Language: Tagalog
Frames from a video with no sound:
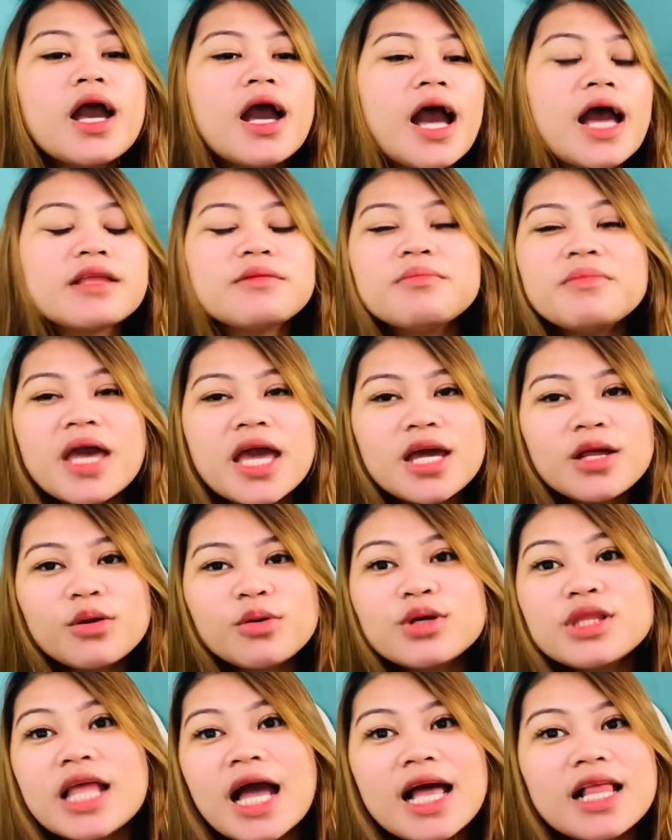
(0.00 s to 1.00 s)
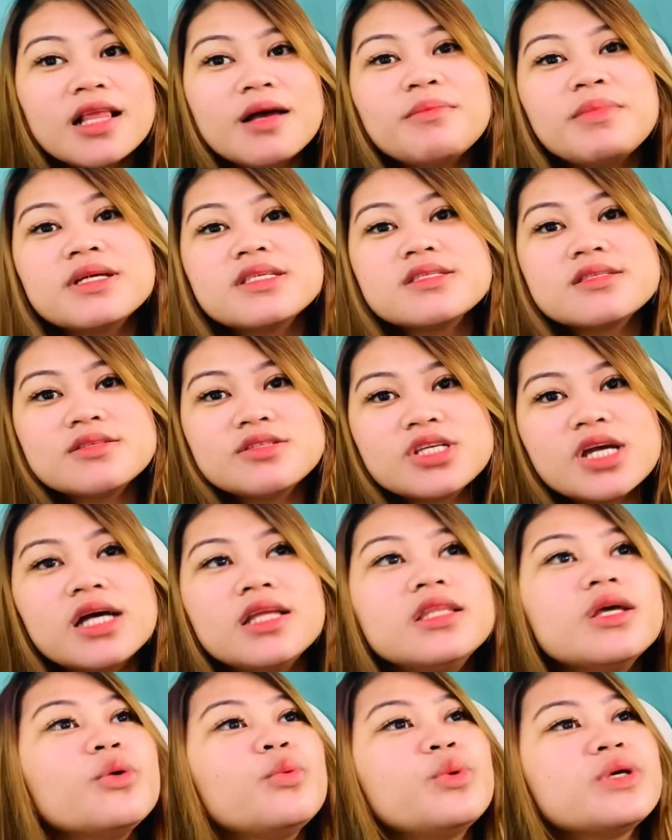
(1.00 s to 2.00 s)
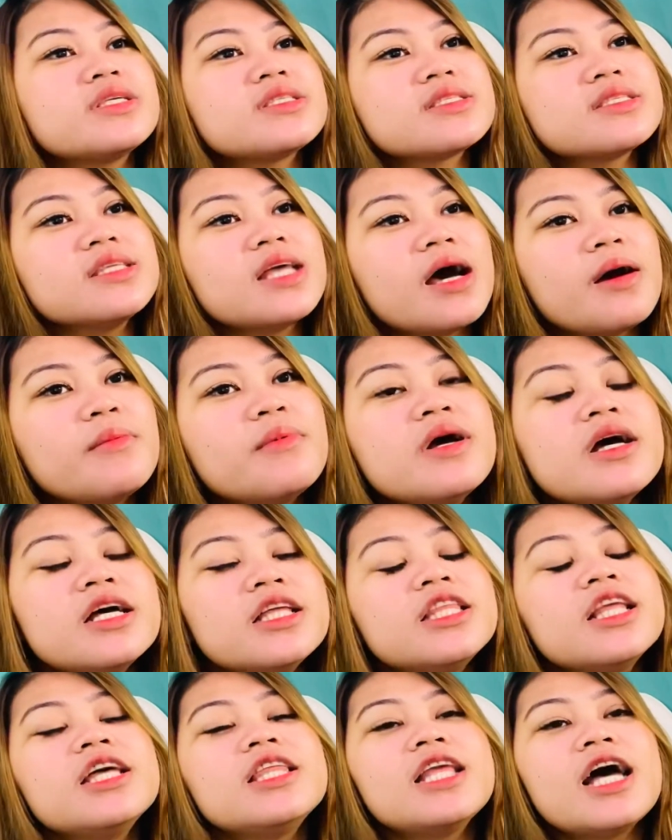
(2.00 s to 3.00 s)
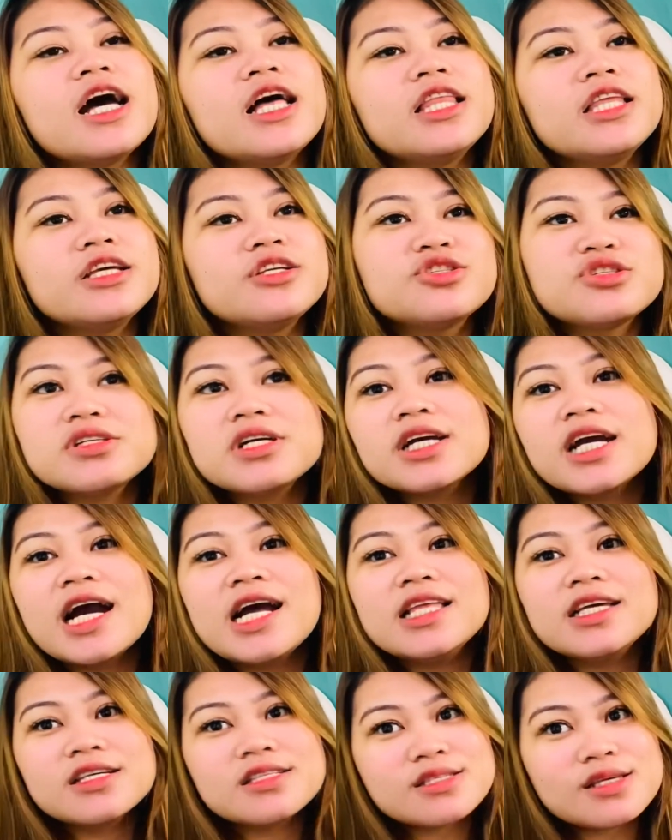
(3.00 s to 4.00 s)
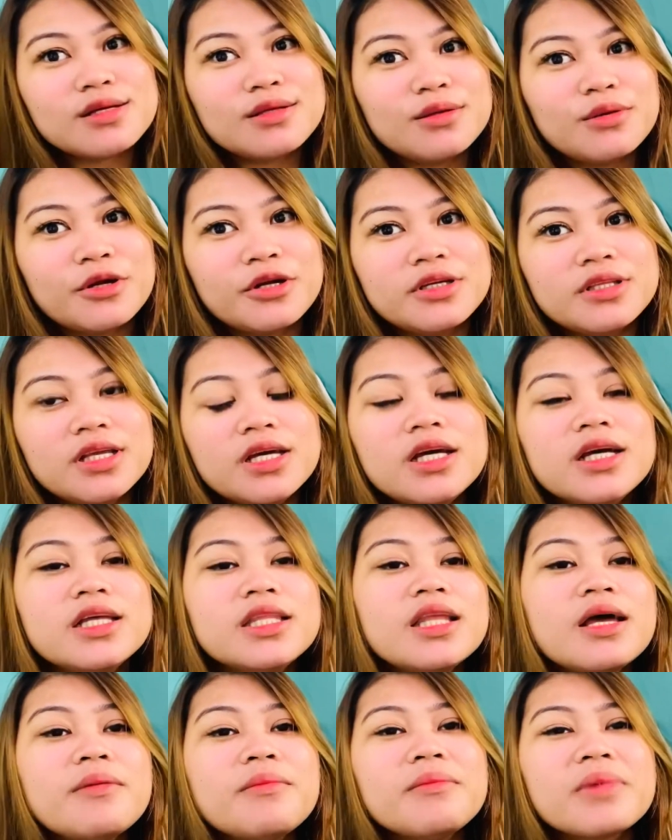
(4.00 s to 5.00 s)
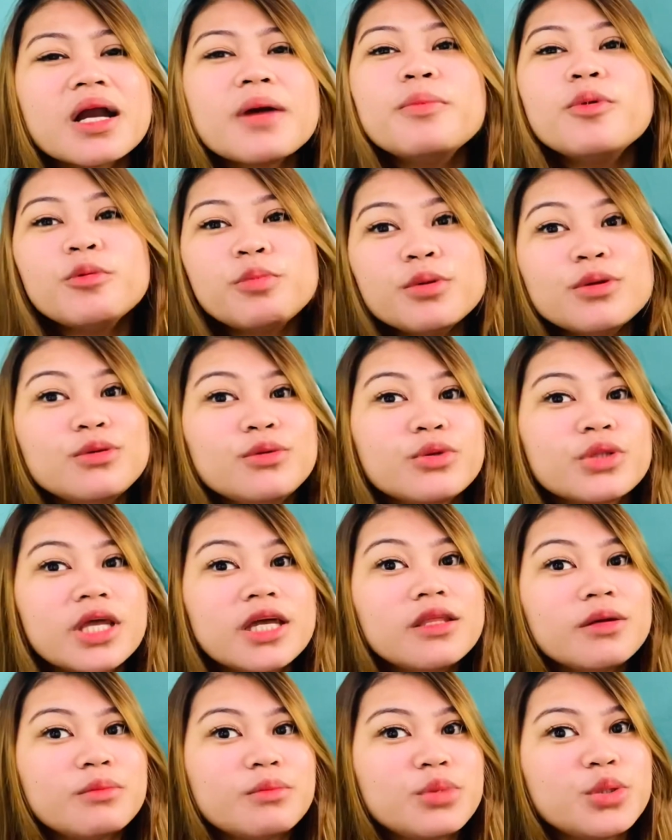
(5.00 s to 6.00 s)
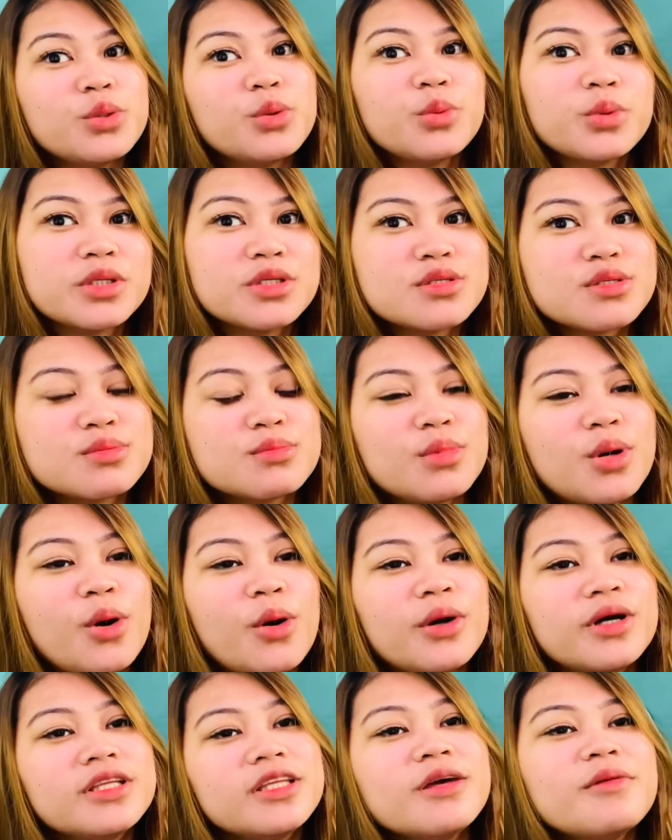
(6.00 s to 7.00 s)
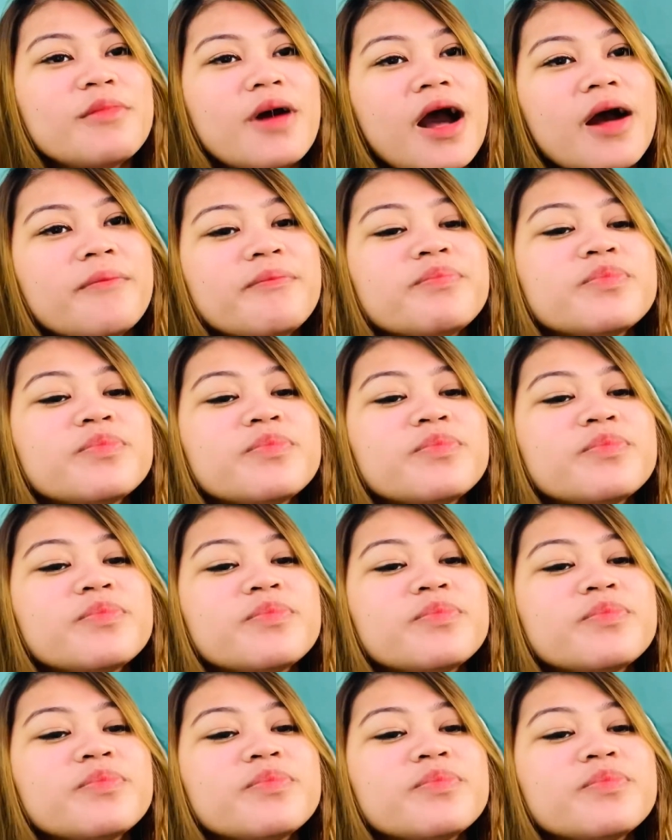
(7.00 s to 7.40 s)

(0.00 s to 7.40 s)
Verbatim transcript: at merong lalabas dyan na wisdom, na knowledge na galing sa Lord na kapupulutan ng viewers mo. ba? Diba?